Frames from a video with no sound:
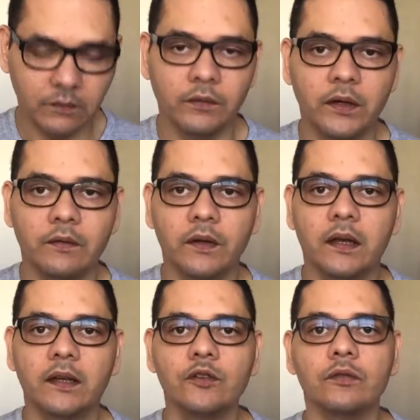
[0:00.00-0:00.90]
foi, foi
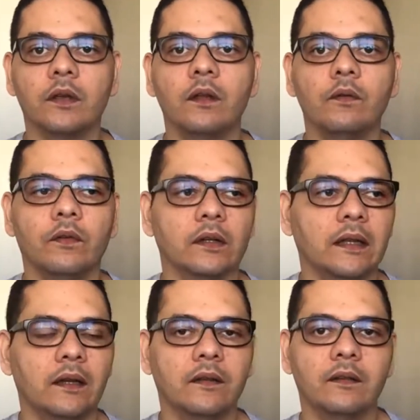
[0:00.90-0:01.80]
Cristo quem o
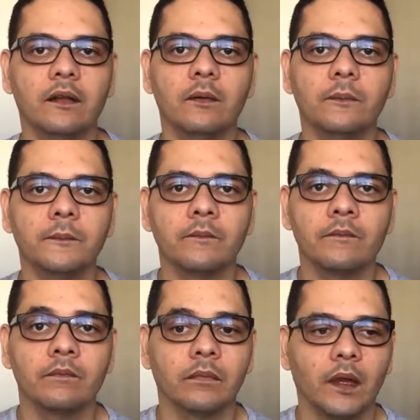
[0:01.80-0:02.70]
fortaleceu,
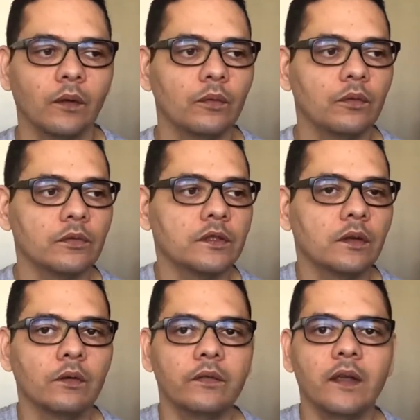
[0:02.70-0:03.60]
o
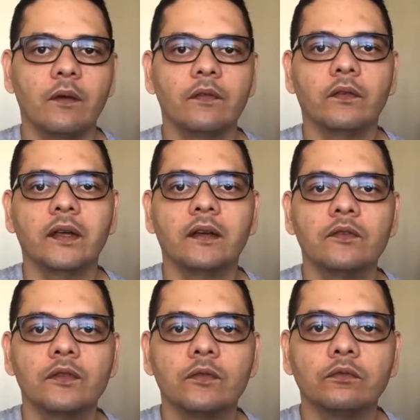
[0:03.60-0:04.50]
considerou fiel e foi
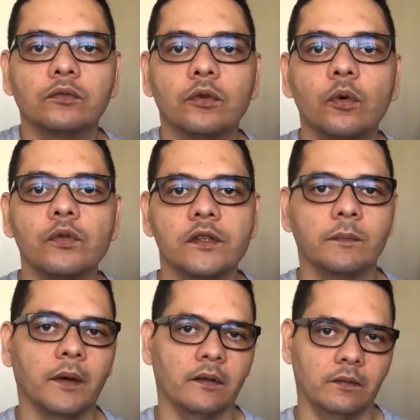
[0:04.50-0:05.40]
Cristo que o
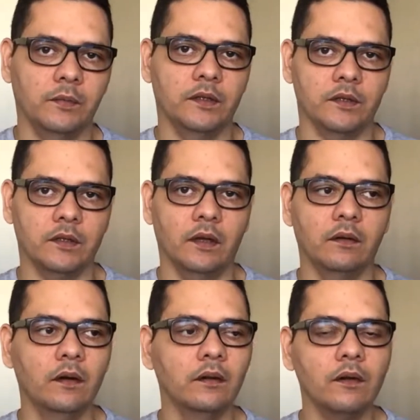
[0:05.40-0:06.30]
trouxe para esse
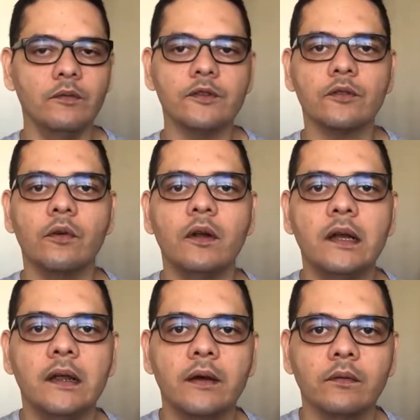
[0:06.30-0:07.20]
ministério. Ele não
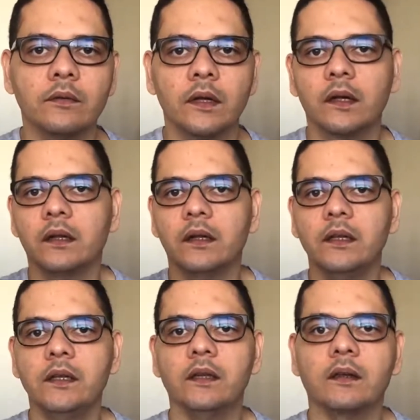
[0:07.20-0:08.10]
escolheu
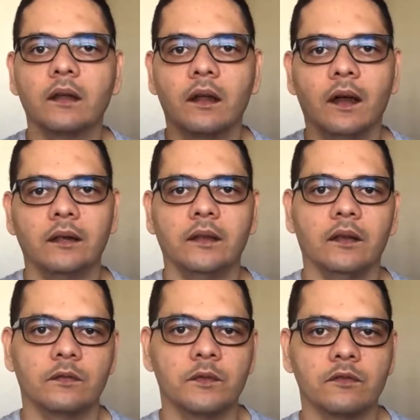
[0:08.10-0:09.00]
ir
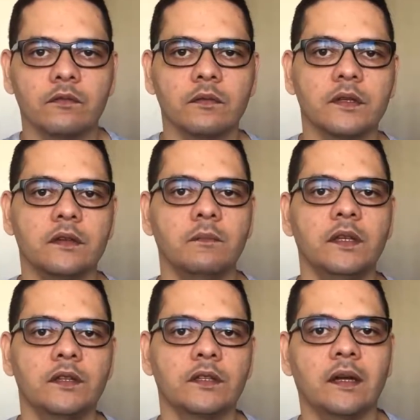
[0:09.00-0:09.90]
até as pessoas e
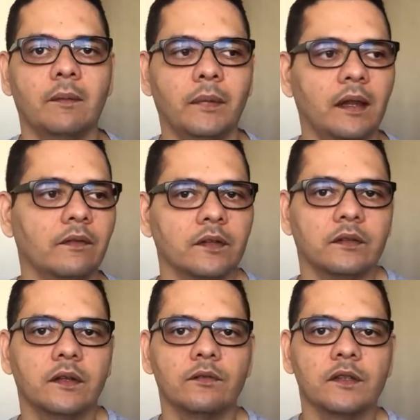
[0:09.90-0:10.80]
ministrar a palavra
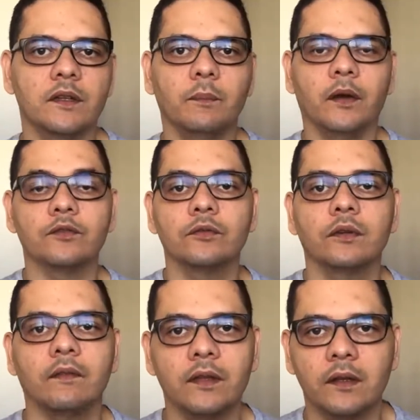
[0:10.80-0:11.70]
de Deus e ser
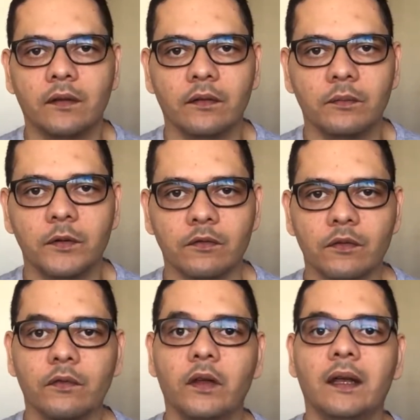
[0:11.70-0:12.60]
pastor na vida dessas
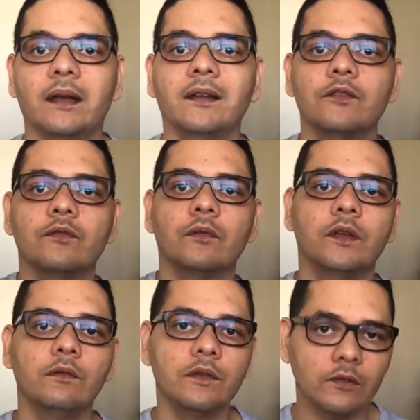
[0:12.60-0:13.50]
pessoas. Foi Cristo
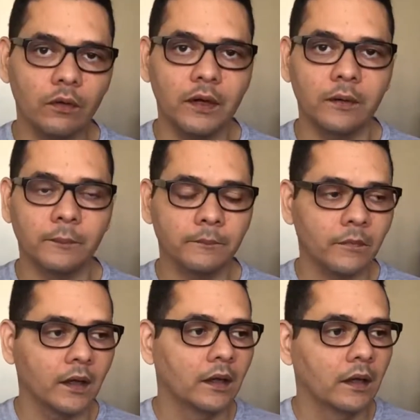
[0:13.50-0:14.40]
que o escolheu.